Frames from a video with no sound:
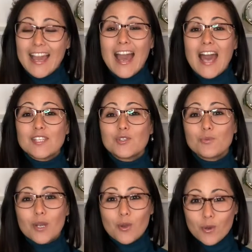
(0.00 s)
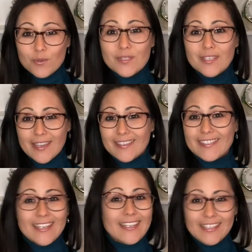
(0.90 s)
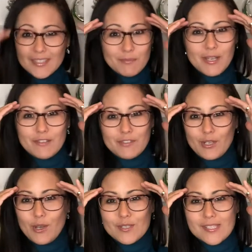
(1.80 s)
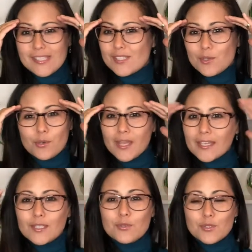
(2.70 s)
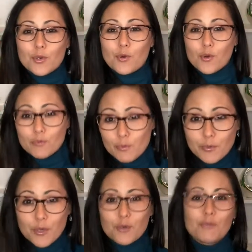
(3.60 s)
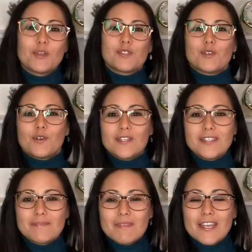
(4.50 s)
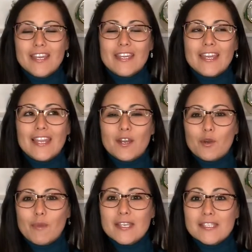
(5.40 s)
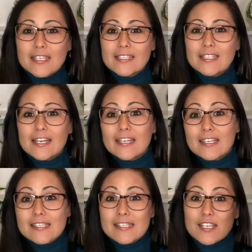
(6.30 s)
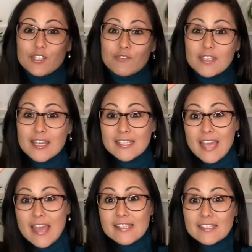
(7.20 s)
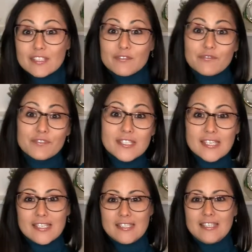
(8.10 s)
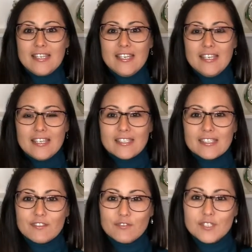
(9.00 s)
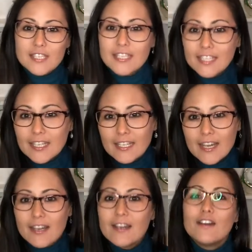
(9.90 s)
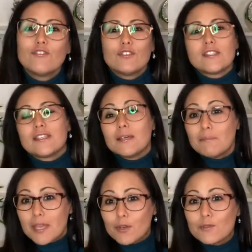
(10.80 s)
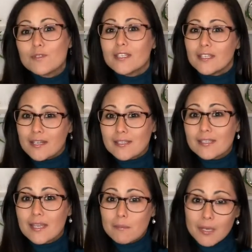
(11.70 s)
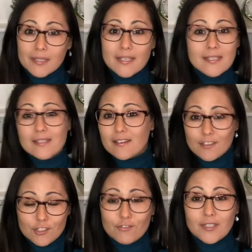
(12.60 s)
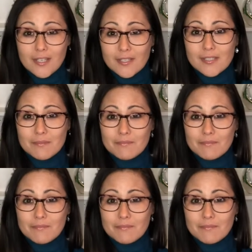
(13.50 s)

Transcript: A sua consciência linda e maravilhosa se desconecta do seu corpo por algumas horas e ela começa a entrar nas atividades extrafísicas, que se você treinar, você também conseguirá se lembrar dessas atividades.